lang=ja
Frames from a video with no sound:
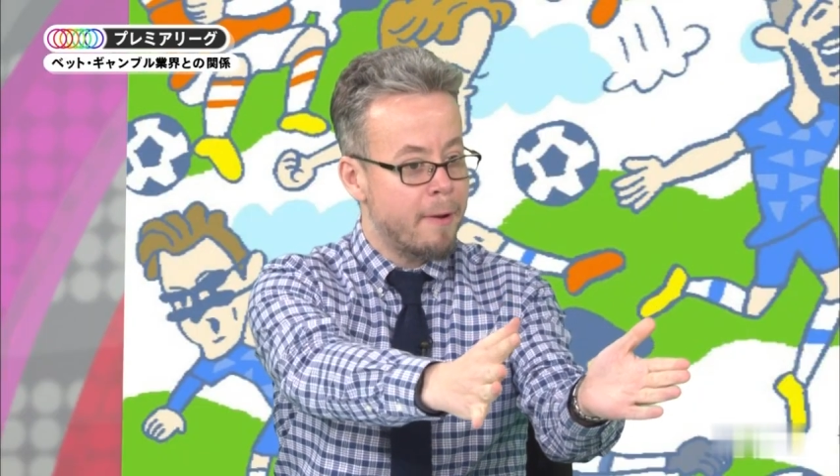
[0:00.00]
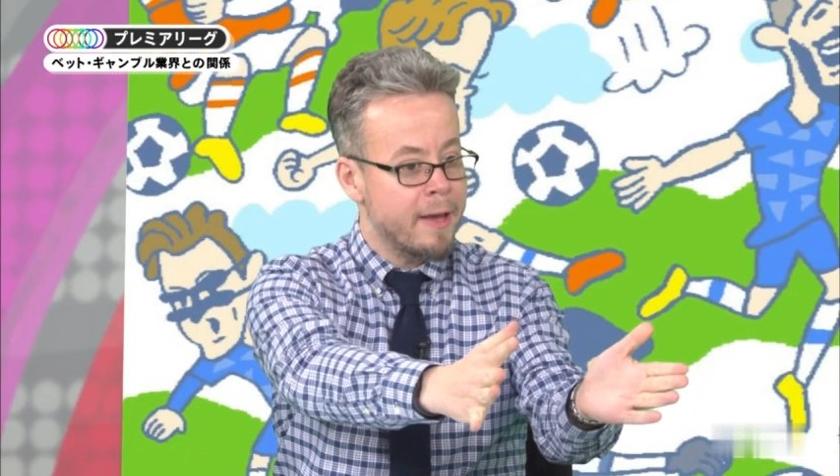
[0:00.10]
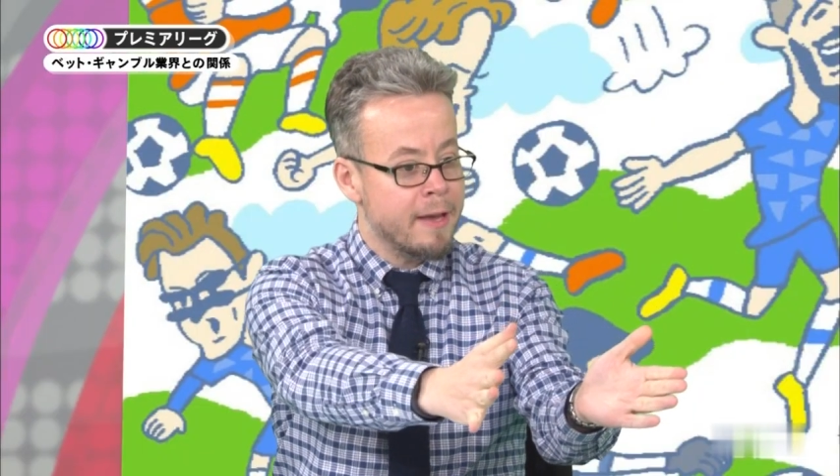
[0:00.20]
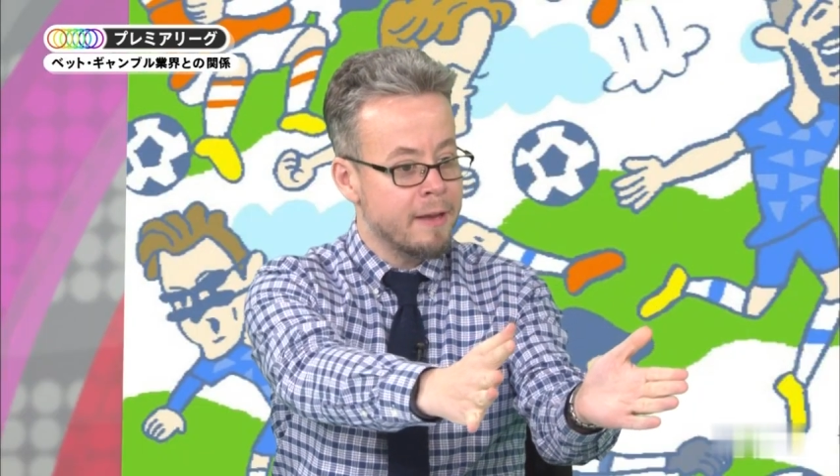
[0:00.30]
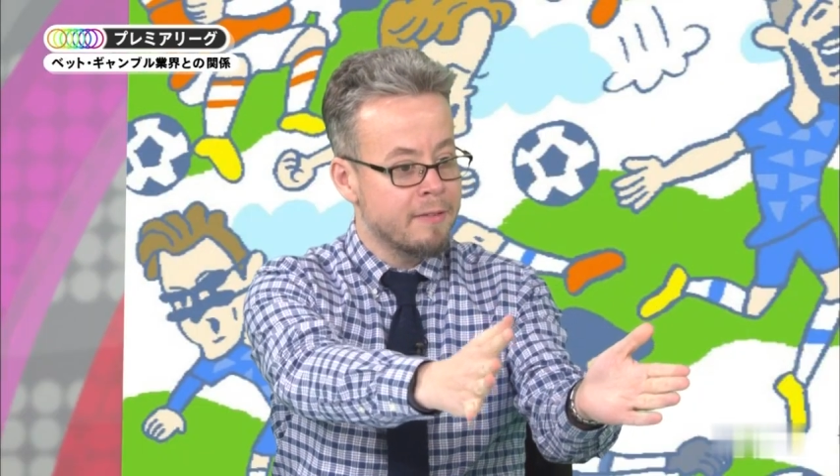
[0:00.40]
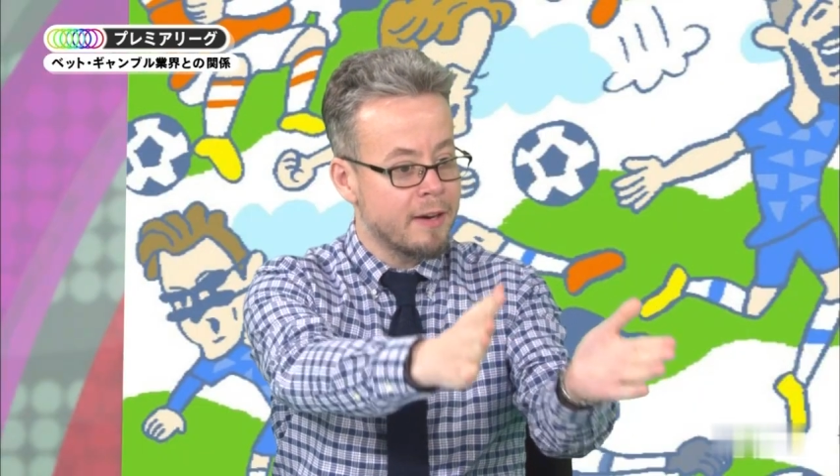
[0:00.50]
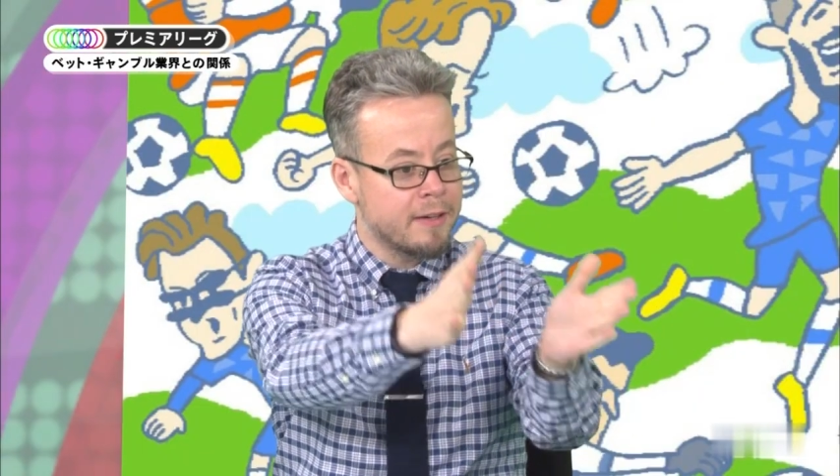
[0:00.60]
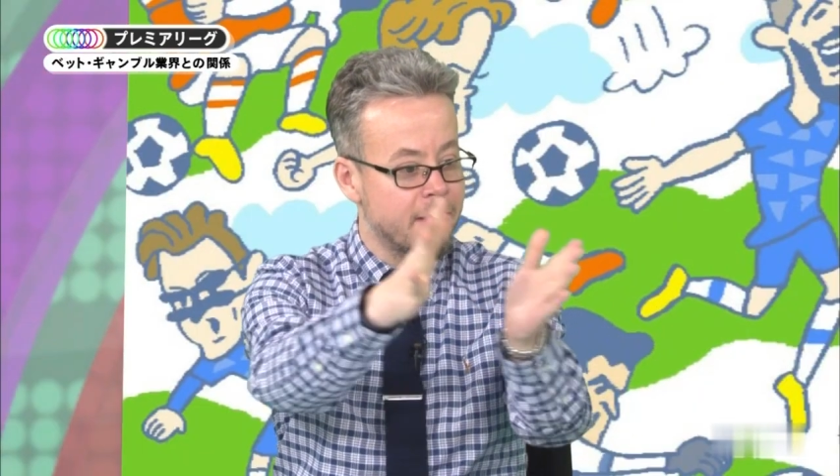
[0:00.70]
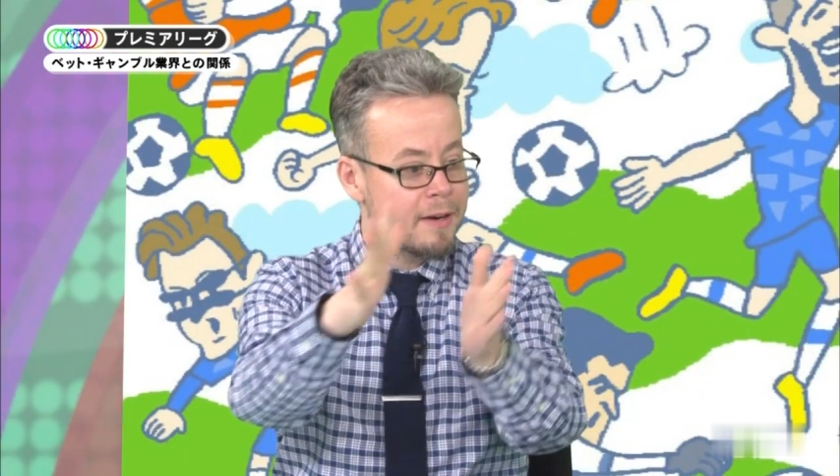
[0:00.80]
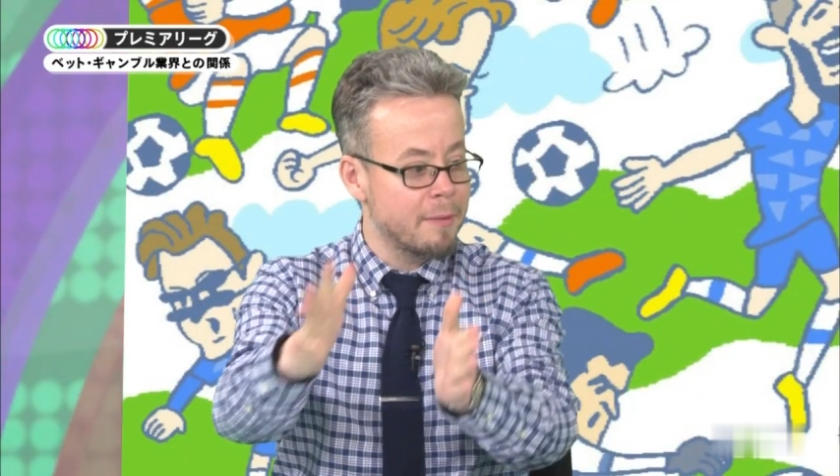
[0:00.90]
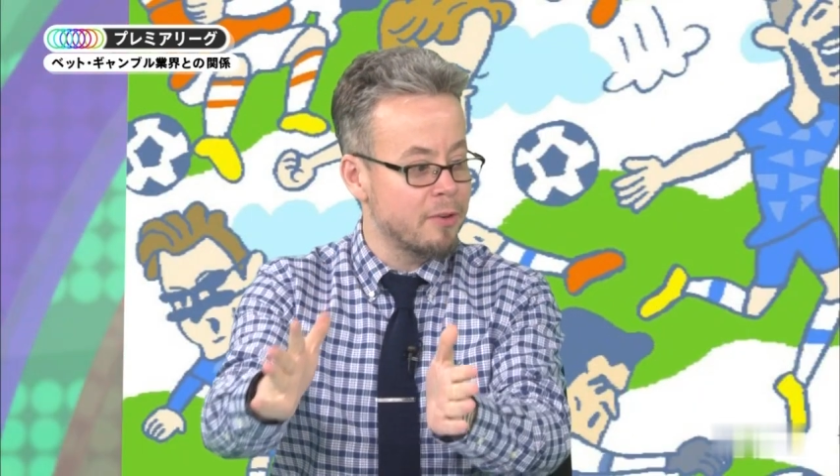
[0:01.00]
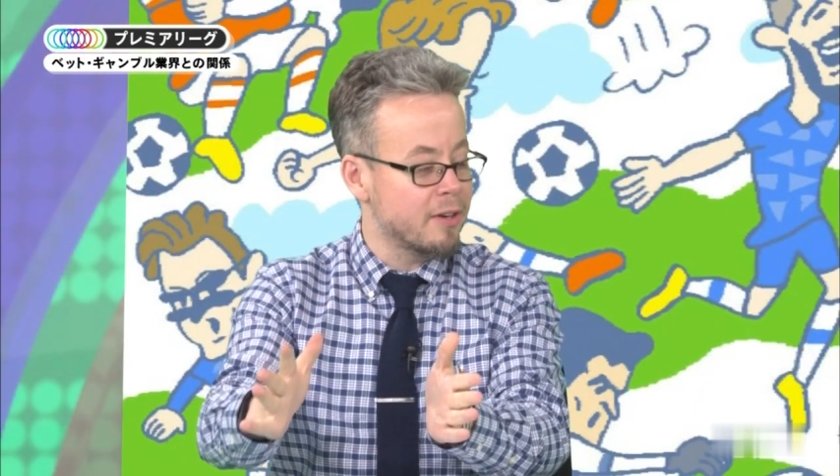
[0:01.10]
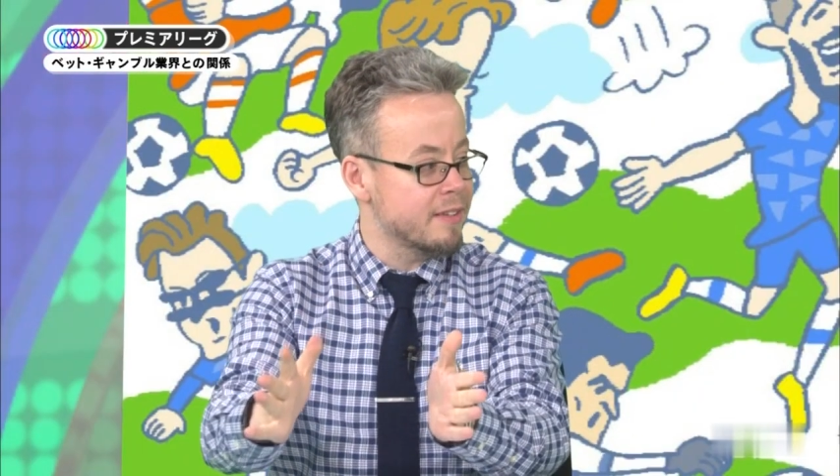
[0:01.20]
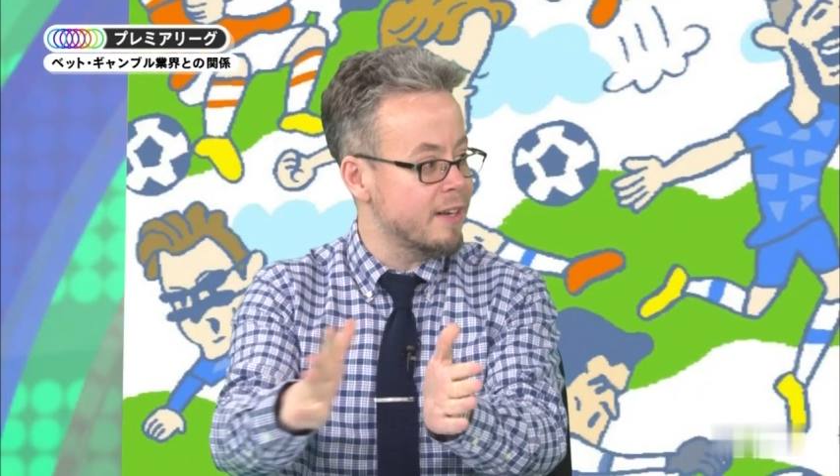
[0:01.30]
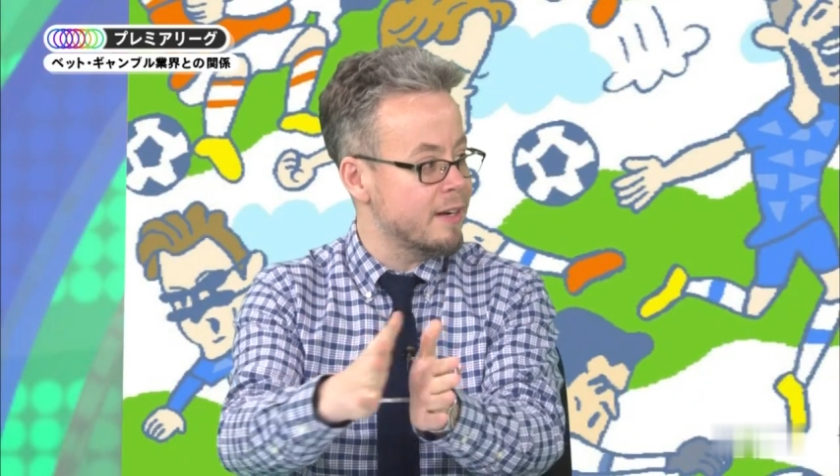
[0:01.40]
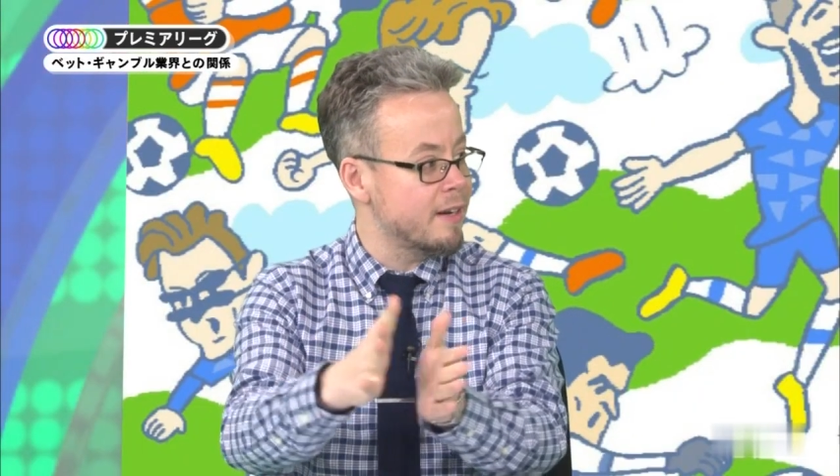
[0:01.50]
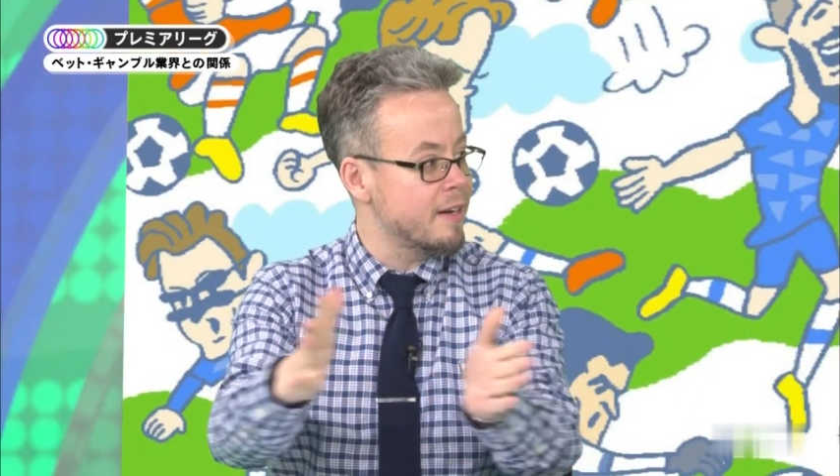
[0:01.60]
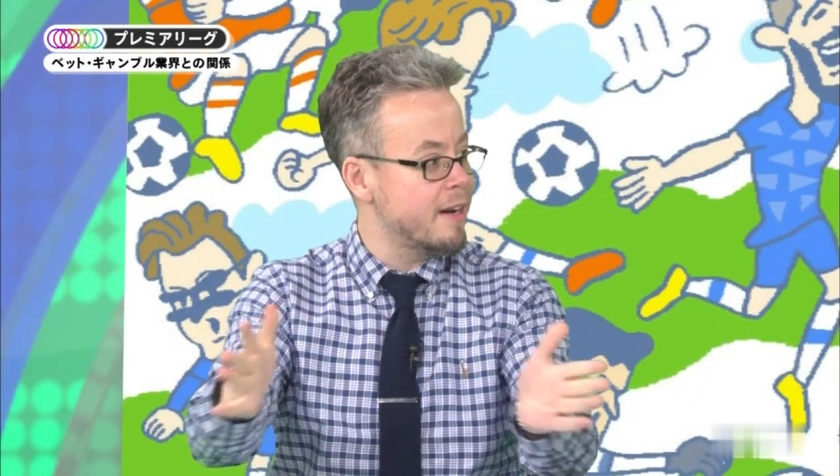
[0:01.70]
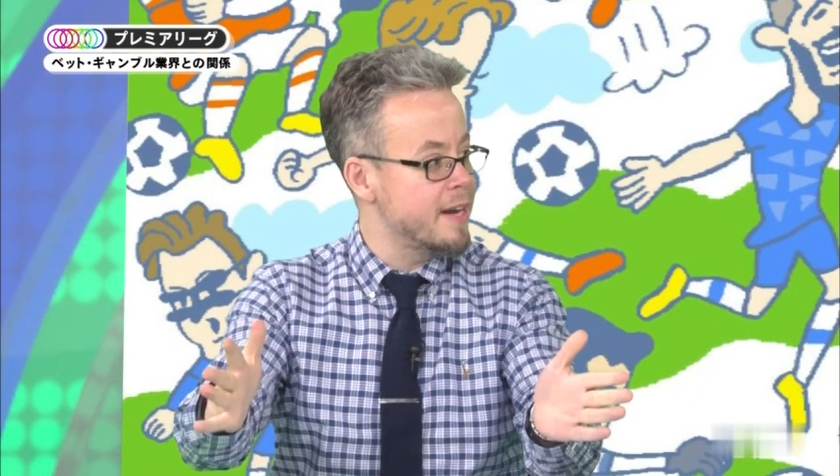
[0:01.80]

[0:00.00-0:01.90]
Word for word: ぱいサッカークラブとかサッカー